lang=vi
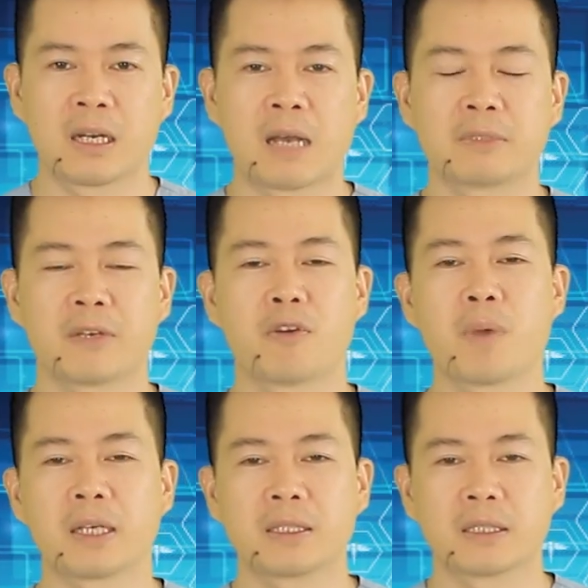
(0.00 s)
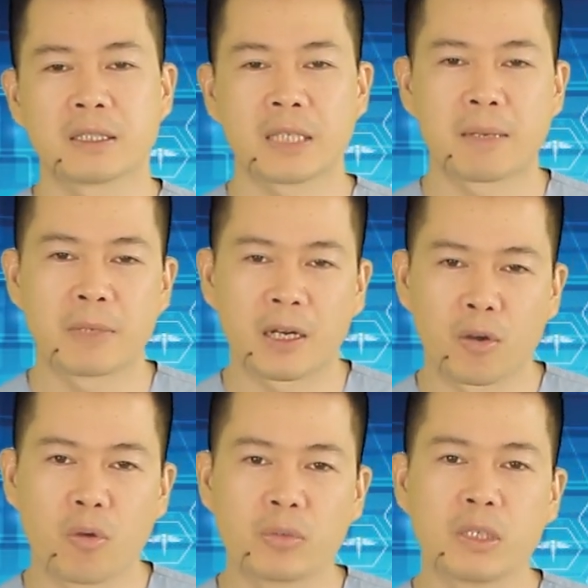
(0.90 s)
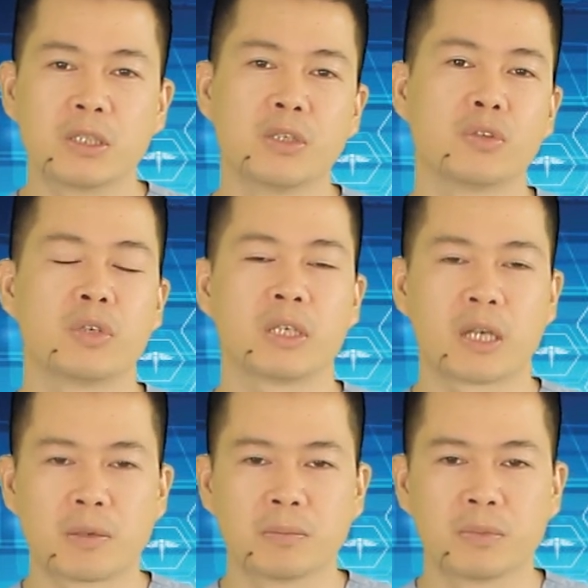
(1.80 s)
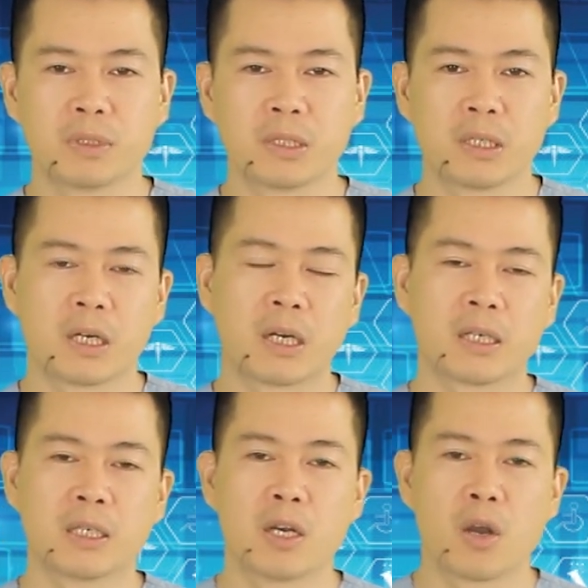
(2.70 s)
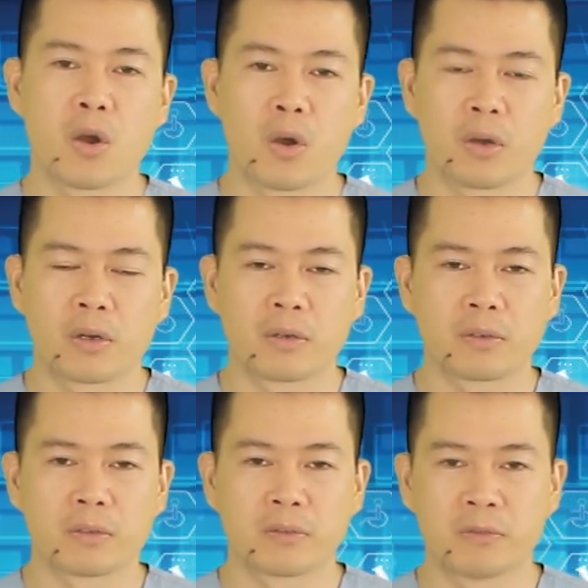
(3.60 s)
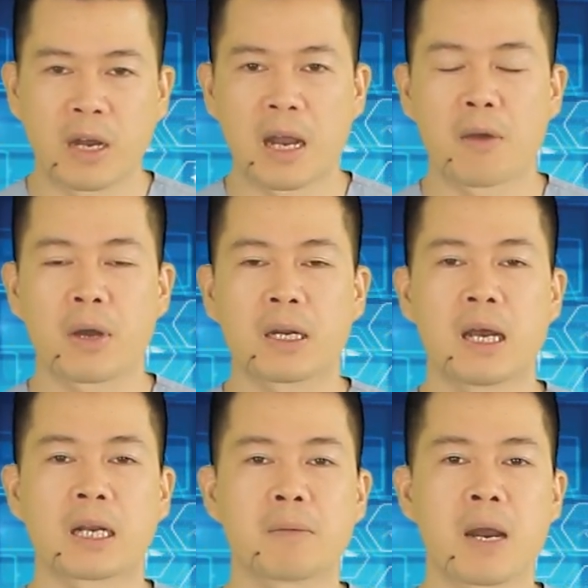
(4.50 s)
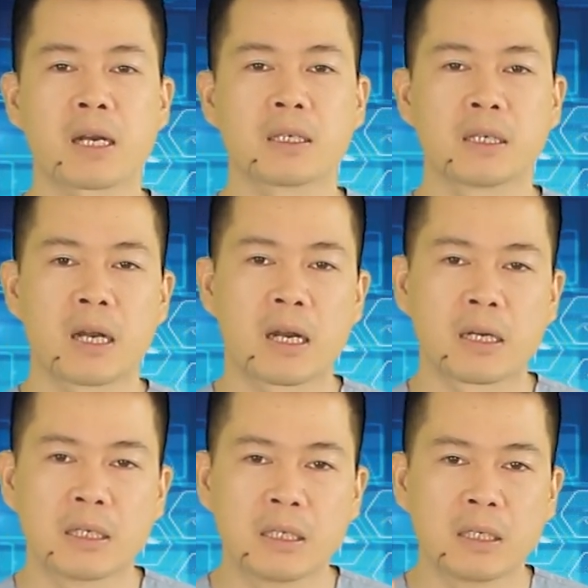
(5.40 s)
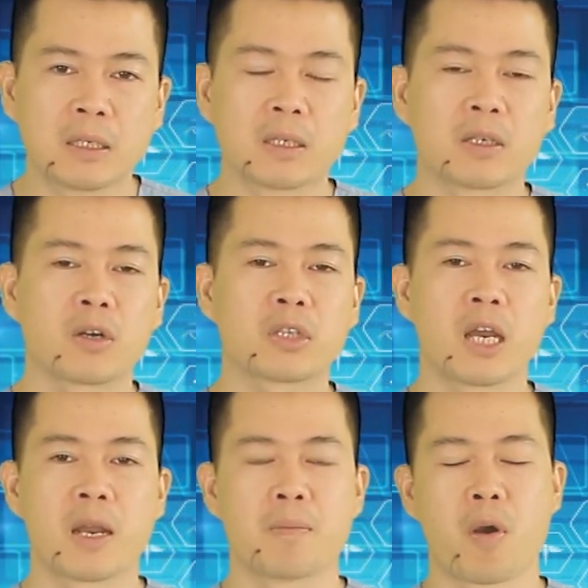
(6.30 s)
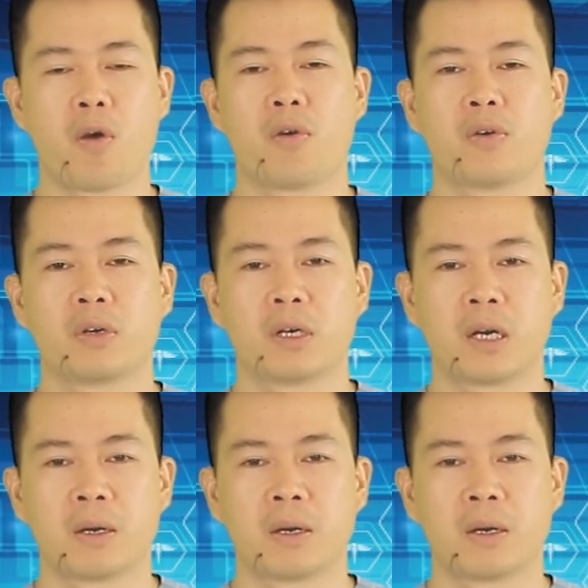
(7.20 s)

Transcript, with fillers: làm giải phẫu bệnh xem là có ung thư tiền liệt tuyến hay không. À, Và hoặc là các bác uh, có thể mổ uh,